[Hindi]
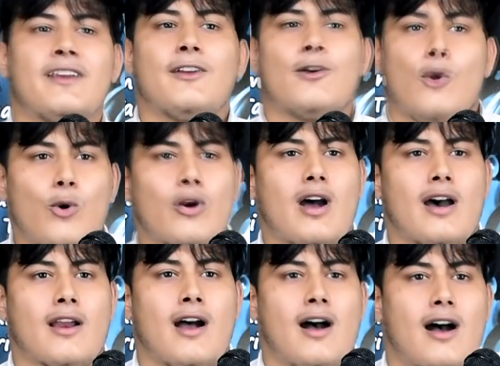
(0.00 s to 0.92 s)
मेरी ओर
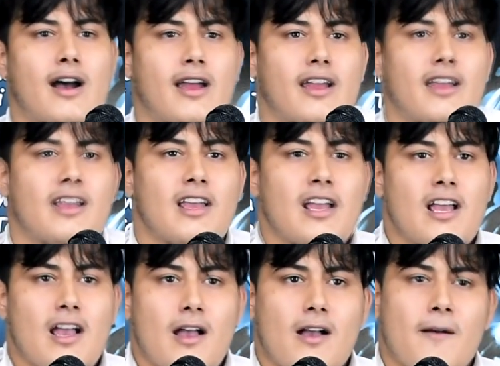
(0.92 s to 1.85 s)
आ रहा है
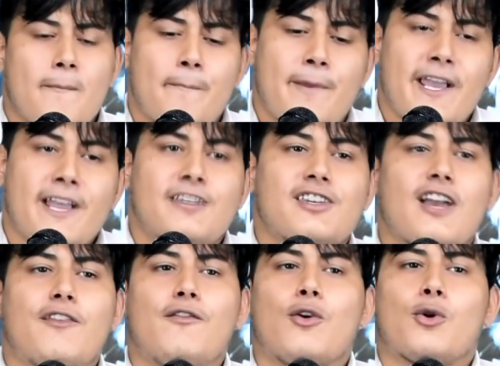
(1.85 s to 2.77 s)

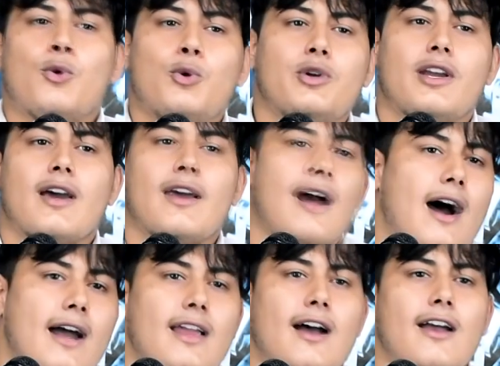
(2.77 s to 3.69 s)
बेशक वो रूट कर
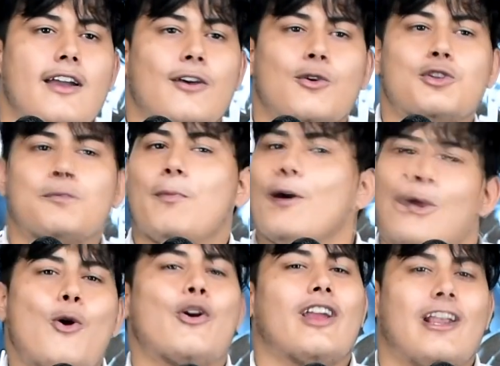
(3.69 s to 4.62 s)
आया है कुछ
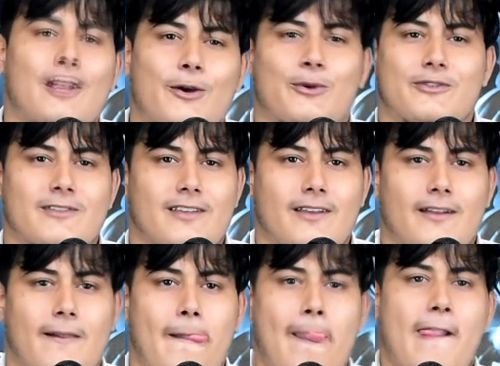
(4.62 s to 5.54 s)
पलों के लिए उससे
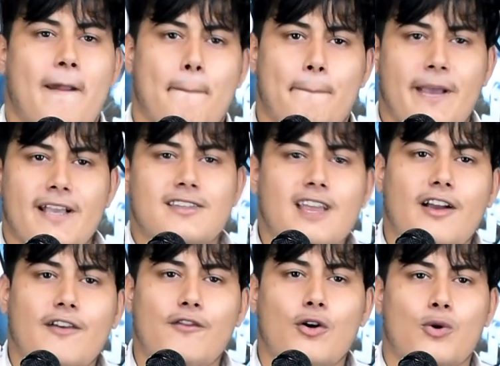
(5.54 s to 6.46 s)

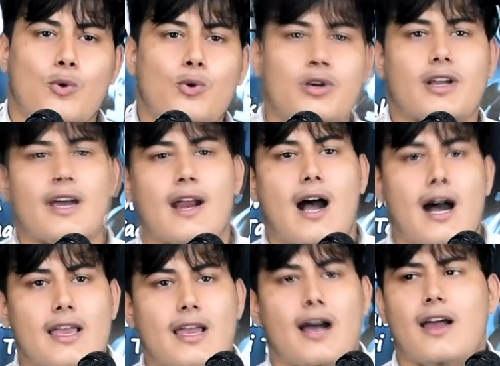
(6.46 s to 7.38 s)
बेशक वो रूट कर
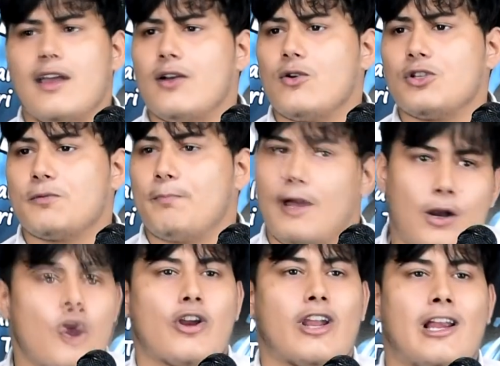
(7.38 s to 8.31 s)
आया है कुछ
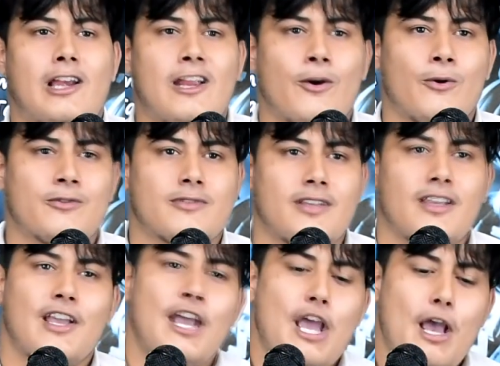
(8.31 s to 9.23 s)
पलों के लिए
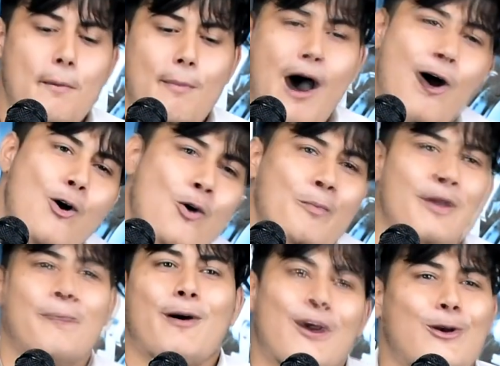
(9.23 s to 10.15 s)
उससे बाहों
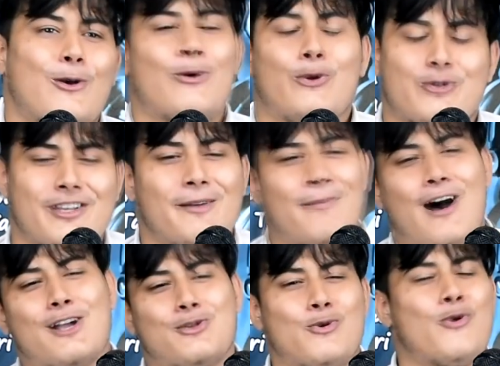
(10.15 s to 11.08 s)
में भर लूँ उसे
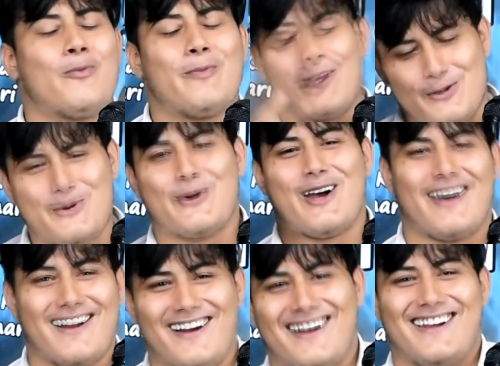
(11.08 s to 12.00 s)
बाजुओं में जोर
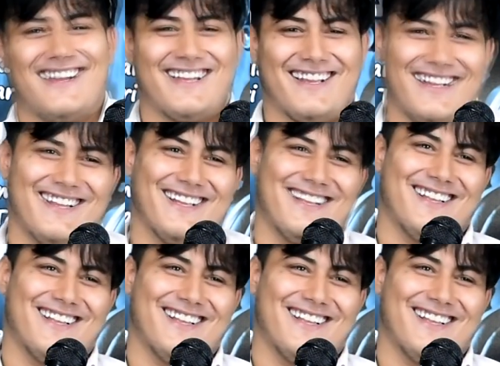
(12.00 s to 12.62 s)
आ रहा है